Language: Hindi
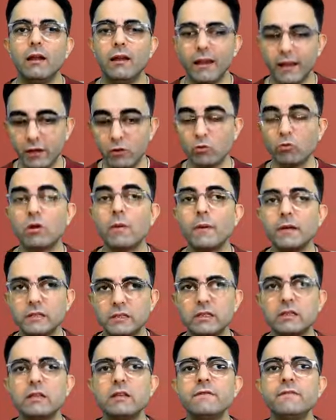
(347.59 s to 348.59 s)
लेकिन उनके पास
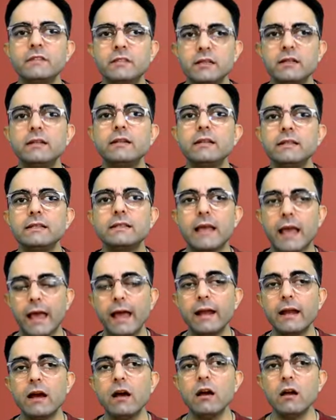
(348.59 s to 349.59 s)
जितनी फैसिलिटीज़
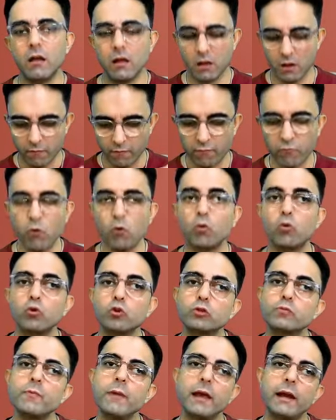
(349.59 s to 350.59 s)
हैं ना वो
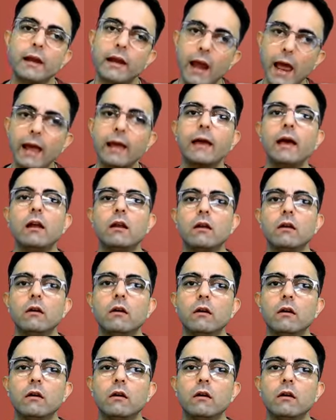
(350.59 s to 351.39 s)
उसमें रहकर